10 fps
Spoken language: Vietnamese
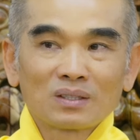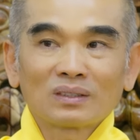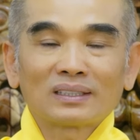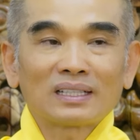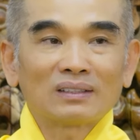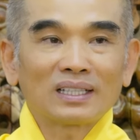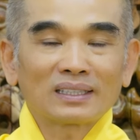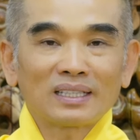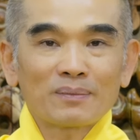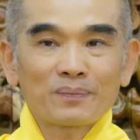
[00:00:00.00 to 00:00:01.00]
chúng ta tạo
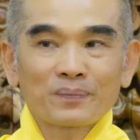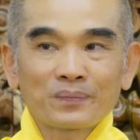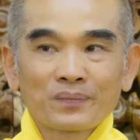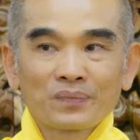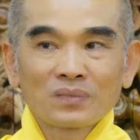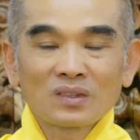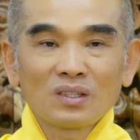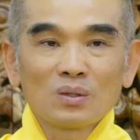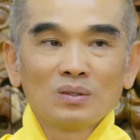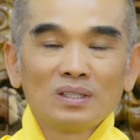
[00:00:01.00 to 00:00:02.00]
tác thấp.
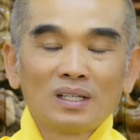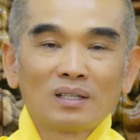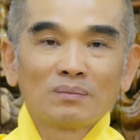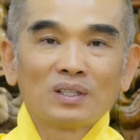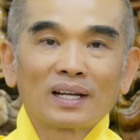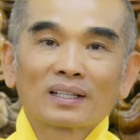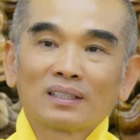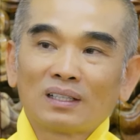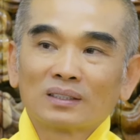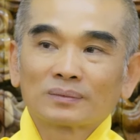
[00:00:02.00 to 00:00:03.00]
Ví dụ như lên bữa ăn
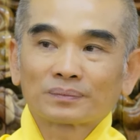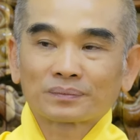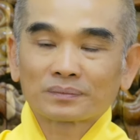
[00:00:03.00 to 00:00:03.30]
thôi,